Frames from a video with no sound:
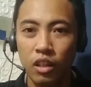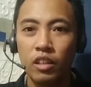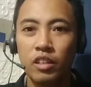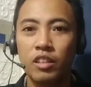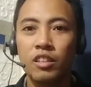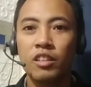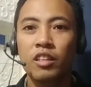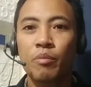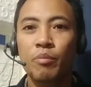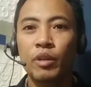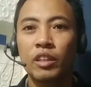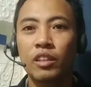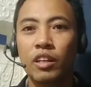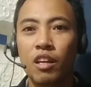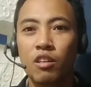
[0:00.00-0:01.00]
di
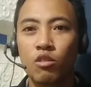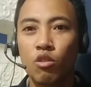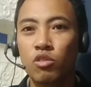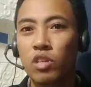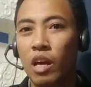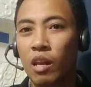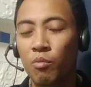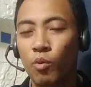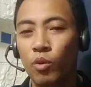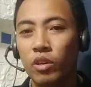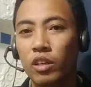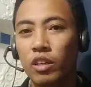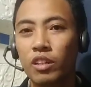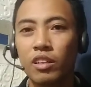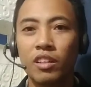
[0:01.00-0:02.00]
Kementerian Sosial pun
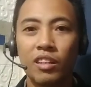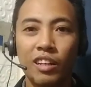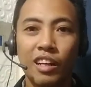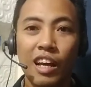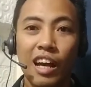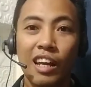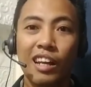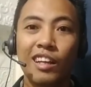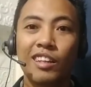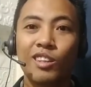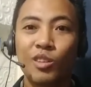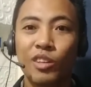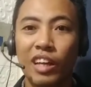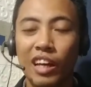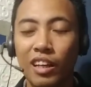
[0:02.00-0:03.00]
di negara gitu
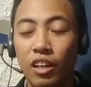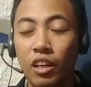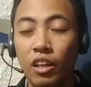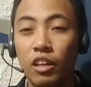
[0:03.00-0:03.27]
ya